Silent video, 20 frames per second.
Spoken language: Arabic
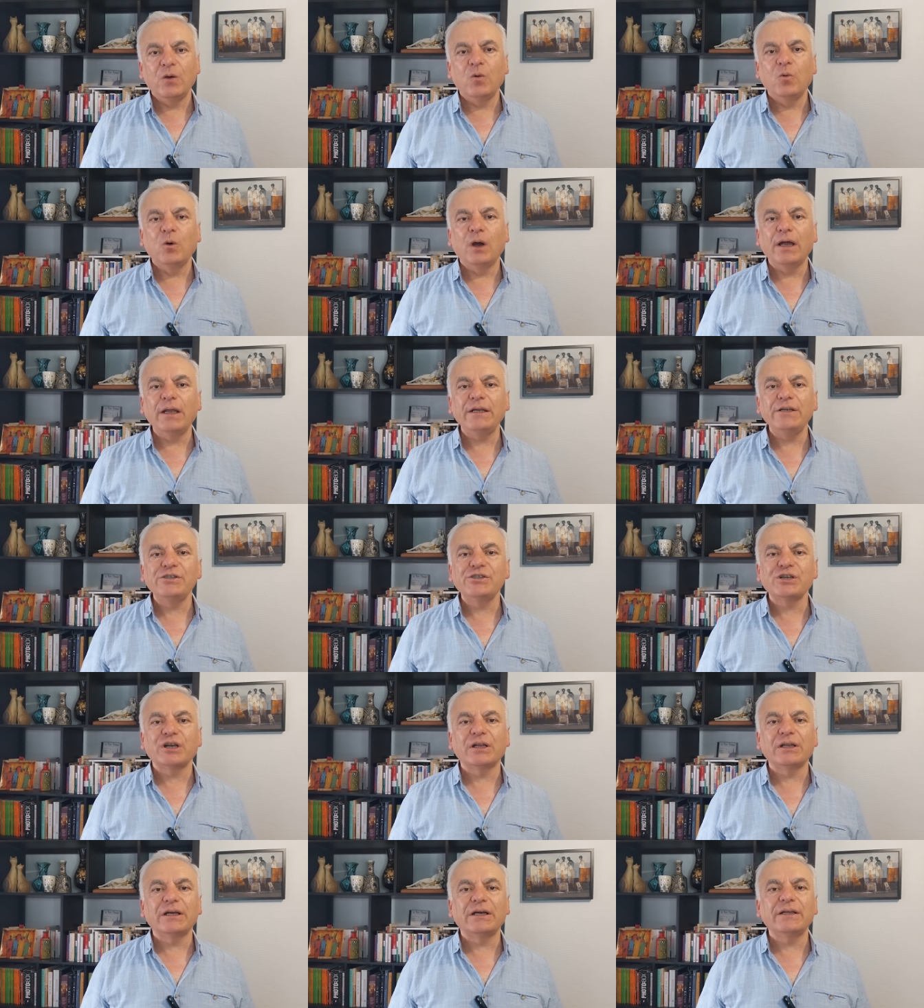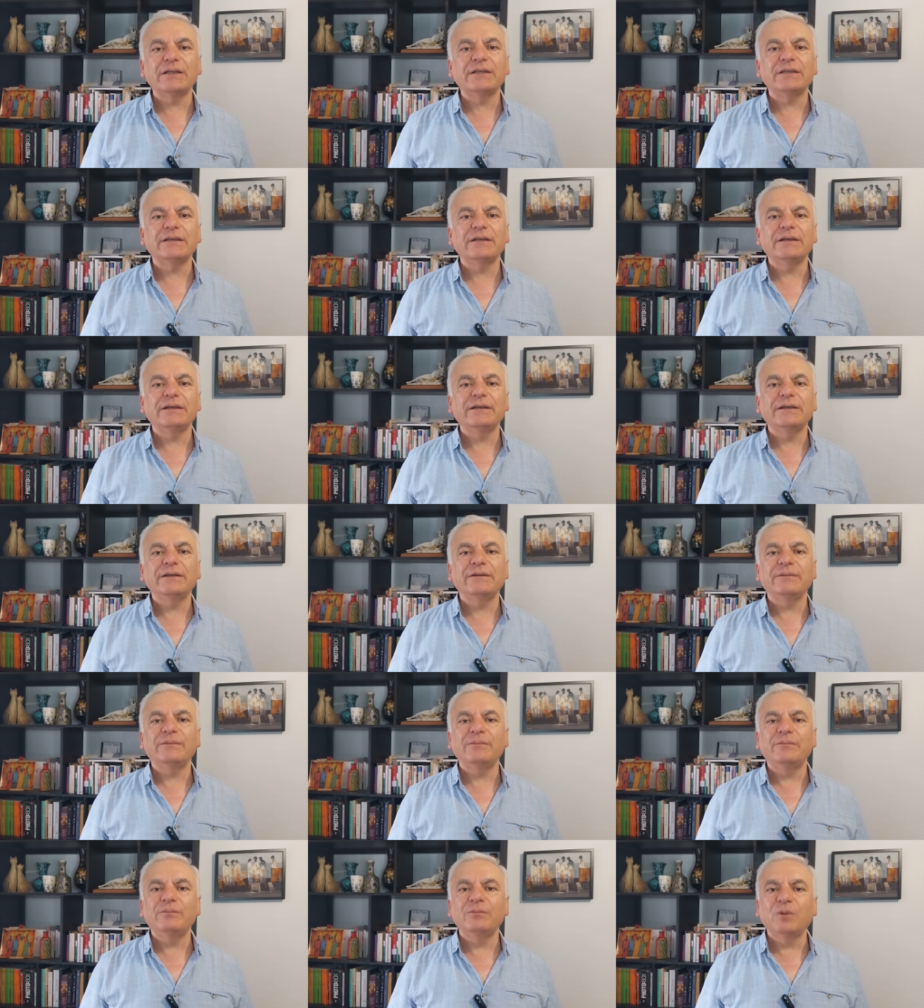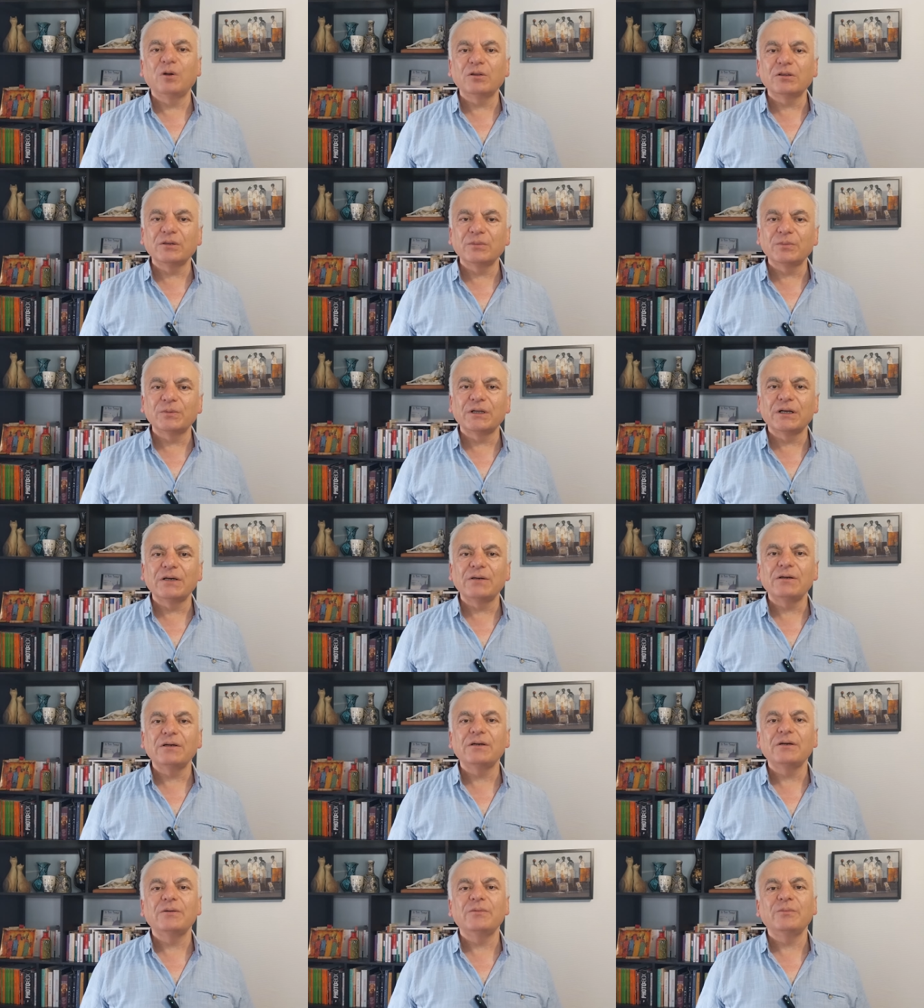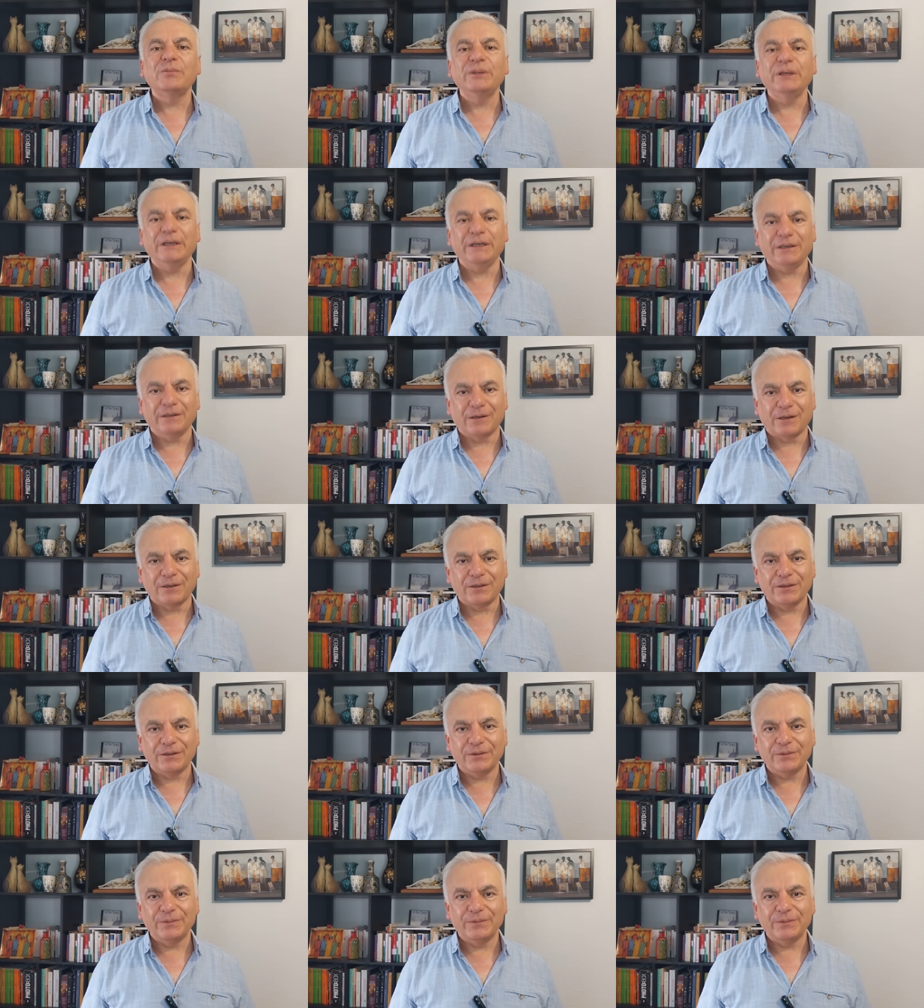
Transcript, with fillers: وهي الشغلات مرتبطة بإيران